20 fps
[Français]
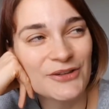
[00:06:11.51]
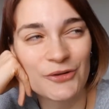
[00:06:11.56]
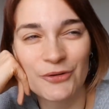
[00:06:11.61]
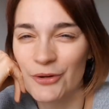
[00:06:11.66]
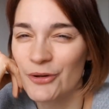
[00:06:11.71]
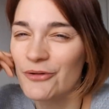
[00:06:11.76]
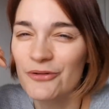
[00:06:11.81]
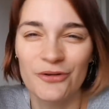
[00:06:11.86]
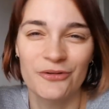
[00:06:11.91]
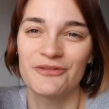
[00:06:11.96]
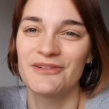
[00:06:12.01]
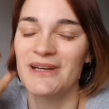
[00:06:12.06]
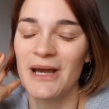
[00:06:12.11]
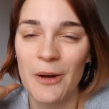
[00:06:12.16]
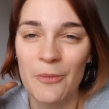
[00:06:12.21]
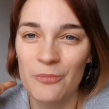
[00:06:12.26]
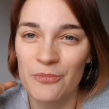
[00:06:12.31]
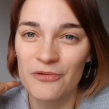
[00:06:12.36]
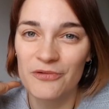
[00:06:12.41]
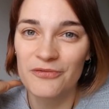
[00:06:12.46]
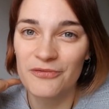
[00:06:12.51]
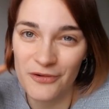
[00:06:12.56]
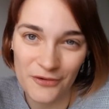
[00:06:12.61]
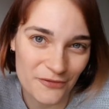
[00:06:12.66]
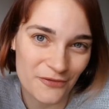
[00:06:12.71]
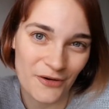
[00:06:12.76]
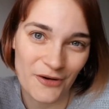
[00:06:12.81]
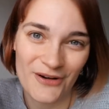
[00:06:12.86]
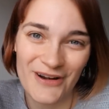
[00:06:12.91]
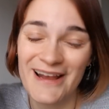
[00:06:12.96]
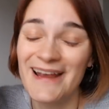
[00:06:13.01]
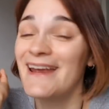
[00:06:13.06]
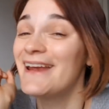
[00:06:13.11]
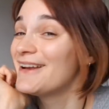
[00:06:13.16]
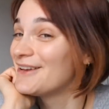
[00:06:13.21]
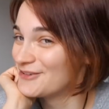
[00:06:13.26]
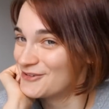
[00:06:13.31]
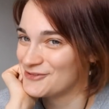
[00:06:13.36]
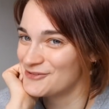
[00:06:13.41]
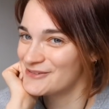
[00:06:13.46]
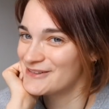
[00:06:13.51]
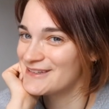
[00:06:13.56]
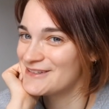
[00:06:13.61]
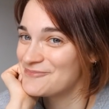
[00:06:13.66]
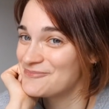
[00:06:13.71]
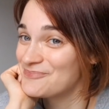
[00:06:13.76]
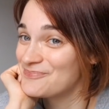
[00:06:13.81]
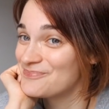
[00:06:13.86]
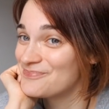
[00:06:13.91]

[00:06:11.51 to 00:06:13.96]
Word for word: de redevenir un peu folle et donc,